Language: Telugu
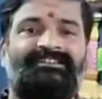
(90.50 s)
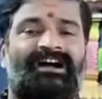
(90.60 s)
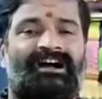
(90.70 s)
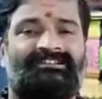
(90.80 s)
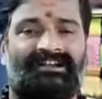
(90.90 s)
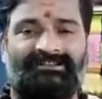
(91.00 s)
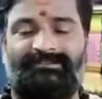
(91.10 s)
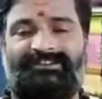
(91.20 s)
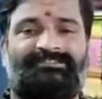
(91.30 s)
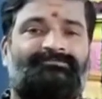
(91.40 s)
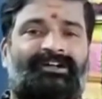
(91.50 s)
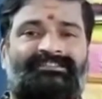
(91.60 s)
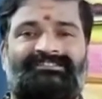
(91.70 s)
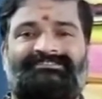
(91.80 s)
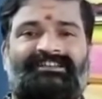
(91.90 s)
ఆ జగన్మాతను
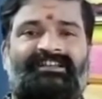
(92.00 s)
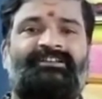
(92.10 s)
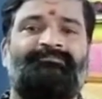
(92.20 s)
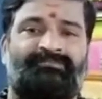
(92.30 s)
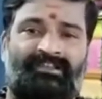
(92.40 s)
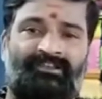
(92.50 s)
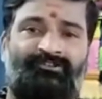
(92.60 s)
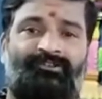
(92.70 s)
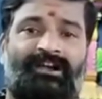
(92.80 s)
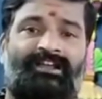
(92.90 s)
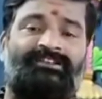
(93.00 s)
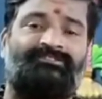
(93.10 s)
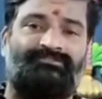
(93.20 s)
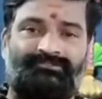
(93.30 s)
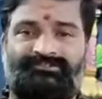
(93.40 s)
ప్రార్థిస్తే ఈ లోకానికి
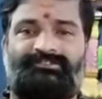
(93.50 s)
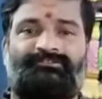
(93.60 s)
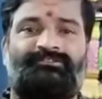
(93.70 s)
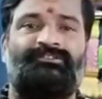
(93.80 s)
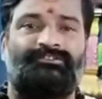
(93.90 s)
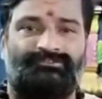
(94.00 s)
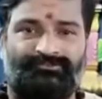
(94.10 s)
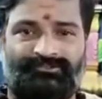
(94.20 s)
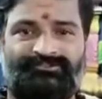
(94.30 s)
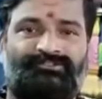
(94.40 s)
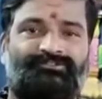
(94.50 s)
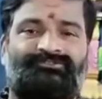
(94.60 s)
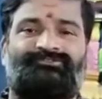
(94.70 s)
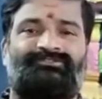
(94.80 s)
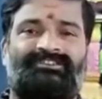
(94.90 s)
సువృష్టి కురు సువృష్టి
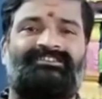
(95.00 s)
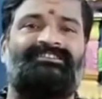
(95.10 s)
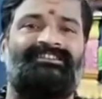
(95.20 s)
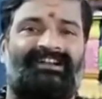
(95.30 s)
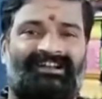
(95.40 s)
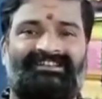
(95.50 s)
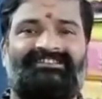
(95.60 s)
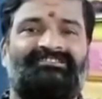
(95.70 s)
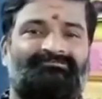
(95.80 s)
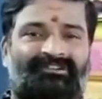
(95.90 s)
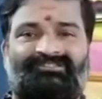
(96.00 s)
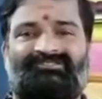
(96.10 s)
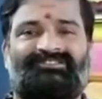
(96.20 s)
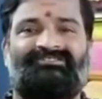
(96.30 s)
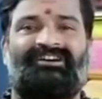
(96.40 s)
కురుస్తుంది అని
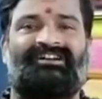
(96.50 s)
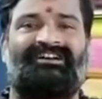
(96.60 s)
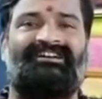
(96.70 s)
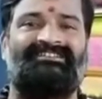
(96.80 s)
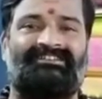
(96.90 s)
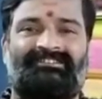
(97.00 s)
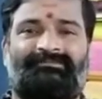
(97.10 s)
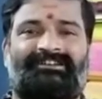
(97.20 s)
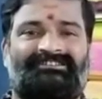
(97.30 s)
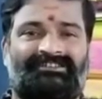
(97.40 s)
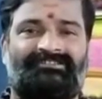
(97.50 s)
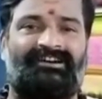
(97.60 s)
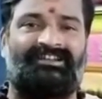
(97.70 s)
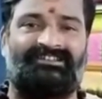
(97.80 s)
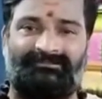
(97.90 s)
మనుషుల ద్వారా దేవి మహత్యం
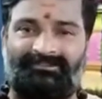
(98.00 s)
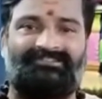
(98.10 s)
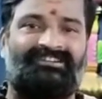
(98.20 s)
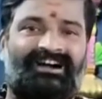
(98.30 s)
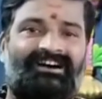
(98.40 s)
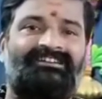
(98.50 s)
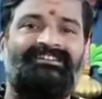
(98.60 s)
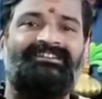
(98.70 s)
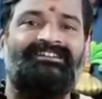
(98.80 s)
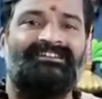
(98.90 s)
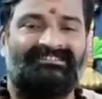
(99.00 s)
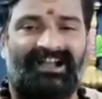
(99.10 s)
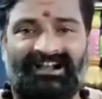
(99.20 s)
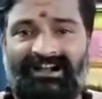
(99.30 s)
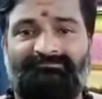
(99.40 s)
ద్వారా తెలిపినట్టుగా
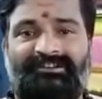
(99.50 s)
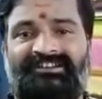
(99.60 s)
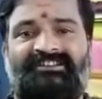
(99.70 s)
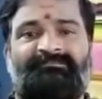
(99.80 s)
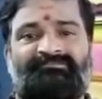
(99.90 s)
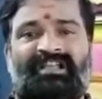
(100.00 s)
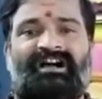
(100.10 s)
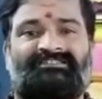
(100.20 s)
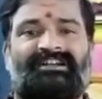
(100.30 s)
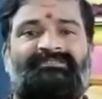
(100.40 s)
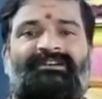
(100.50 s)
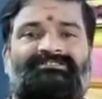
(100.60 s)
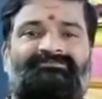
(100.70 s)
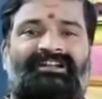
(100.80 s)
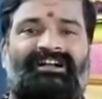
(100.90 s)
శాకాంబరిని ఆషాఢ
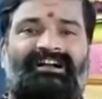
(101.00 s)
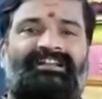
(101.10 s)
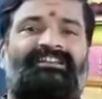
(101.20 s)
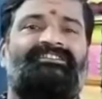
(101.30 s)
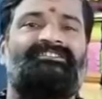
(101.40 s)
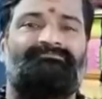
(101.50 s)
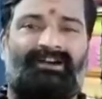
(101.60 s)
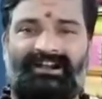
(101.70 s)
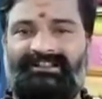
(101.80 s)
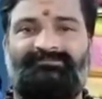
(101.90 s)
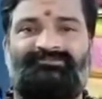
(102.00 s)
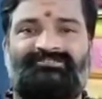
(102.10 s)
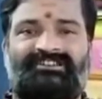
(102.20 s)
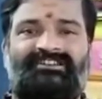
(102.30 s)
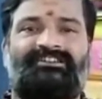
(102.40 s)
మాసం రాగానే పాడియం
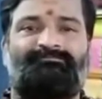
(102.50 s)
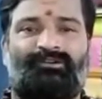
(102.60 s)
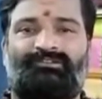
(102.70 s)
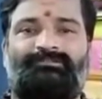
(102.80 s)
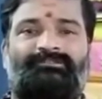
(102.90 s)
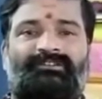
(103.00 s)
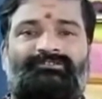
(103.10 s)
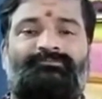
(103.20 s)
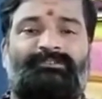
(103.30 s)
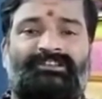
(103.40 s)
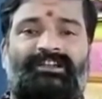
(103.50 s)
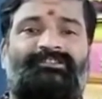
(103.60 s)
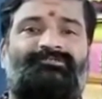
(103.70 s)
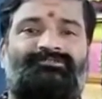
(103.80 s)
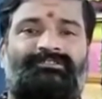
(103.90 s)
నుంచి పౌర్ణమి వరకు
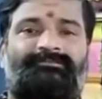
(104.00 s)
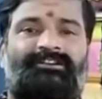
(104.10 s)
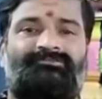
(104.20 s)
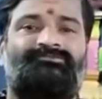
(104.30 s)
పదిహేను రోజుల పాటు